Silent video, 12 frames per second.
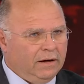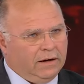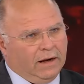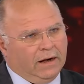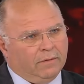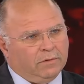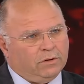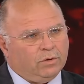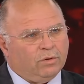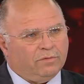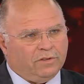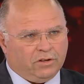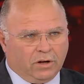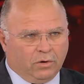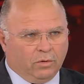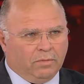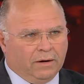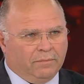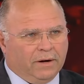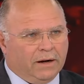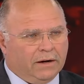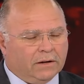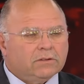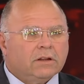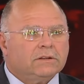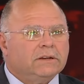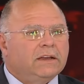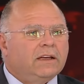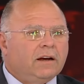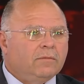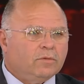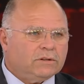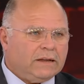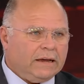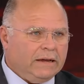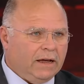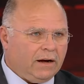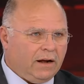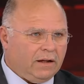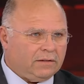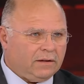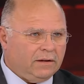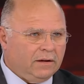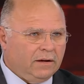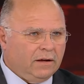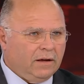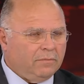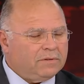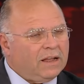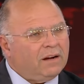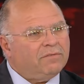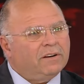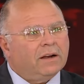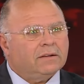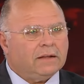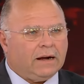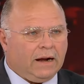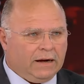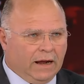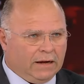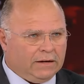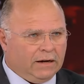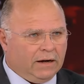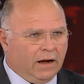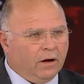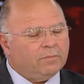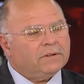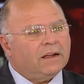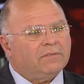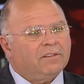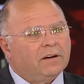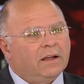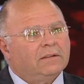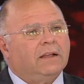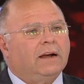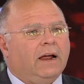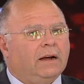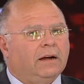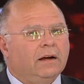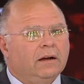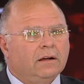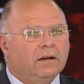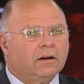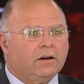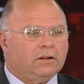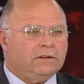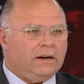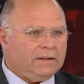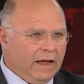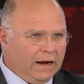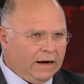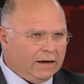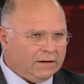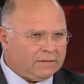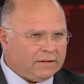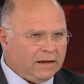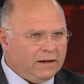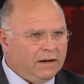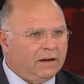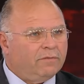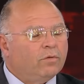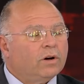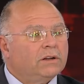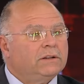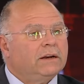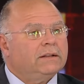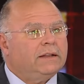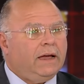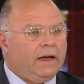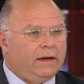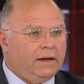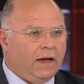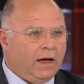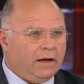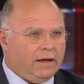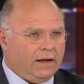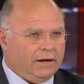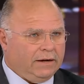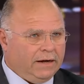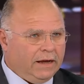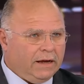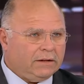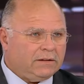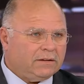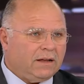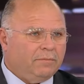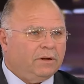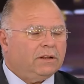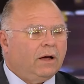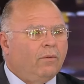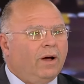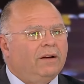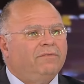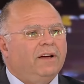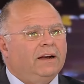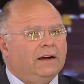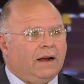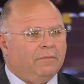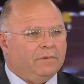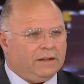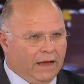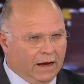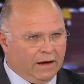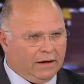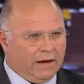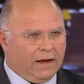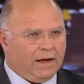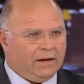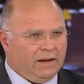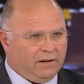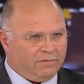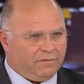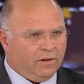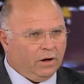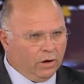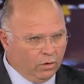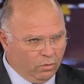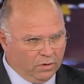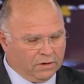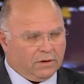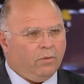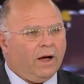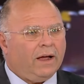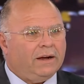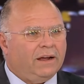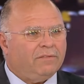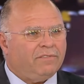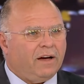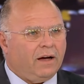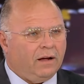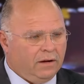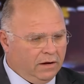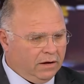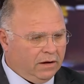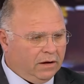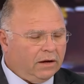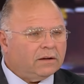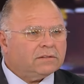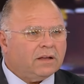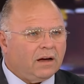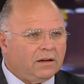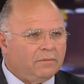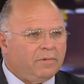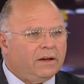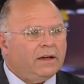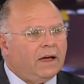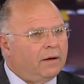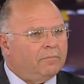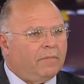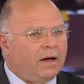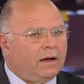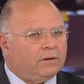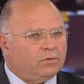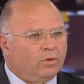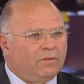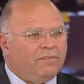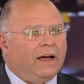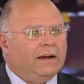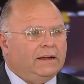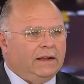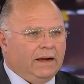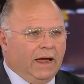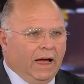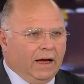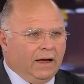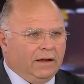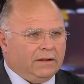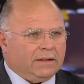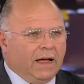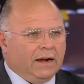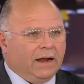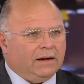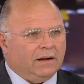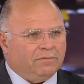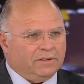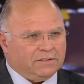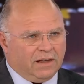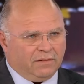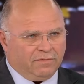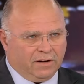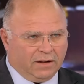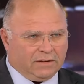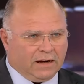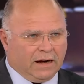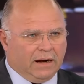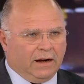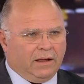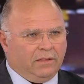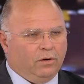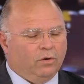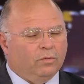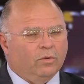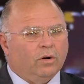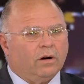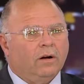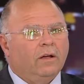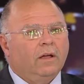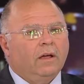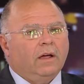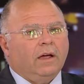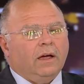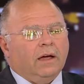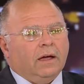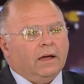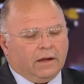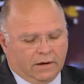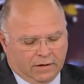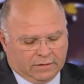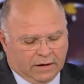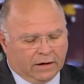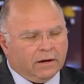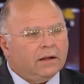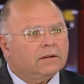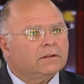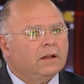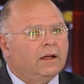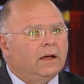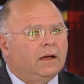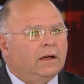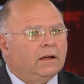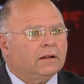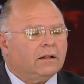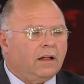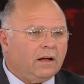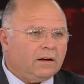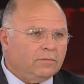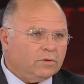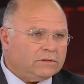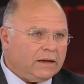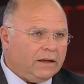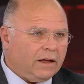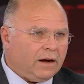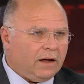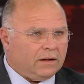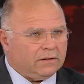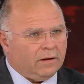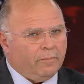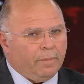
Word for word: نحن عم نشوف في جنوب لبنان تطيير المسيرات بصرف النظر عن عددها بصرف النظر عن قدرتها على الاستهداف وقدرة تحقيقها يعني دقة إصابتها وهل فعلا عم بتحقق أهداف وأهدافها آه، صايبة أما شو الفعالية اللي حققتها على الهدف بصرف النظر عن هذه الأمور آه، إذا آه، إطلاق المسيرات